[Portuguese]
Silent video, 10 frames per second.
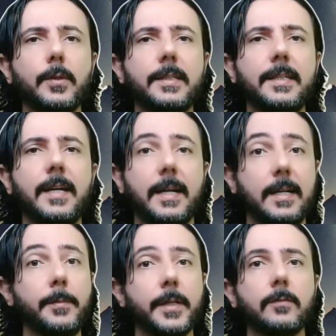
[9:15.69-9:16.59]
Porque a
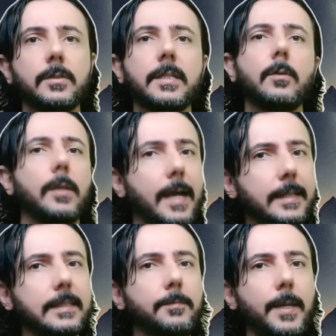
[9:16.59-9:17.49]
câmera do
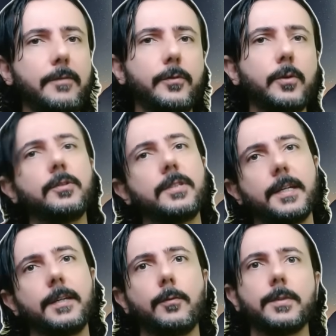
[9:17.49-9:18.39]
celular também viu, já
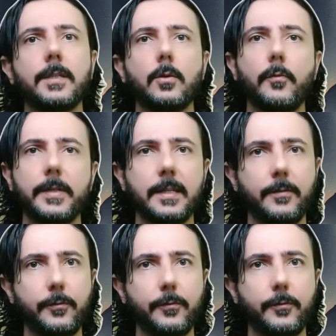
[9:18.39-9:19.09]
que ele conseguiu fazer a